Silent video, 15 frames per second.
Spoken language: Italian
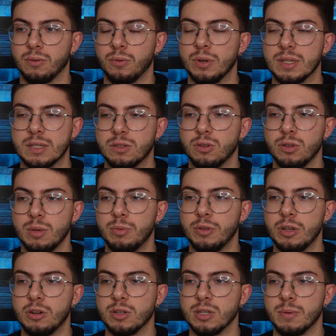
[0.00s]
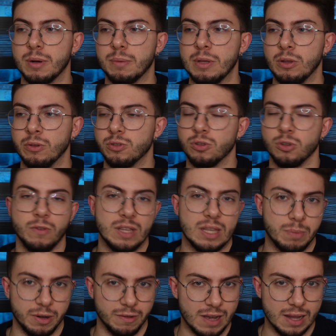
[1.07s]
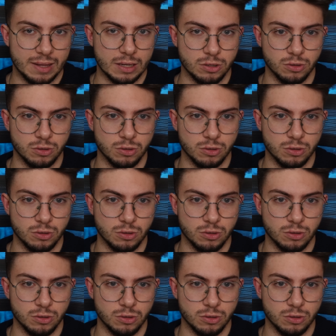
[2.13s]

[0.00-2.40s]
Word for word: Questo tipo di cose per me non sono vita privata,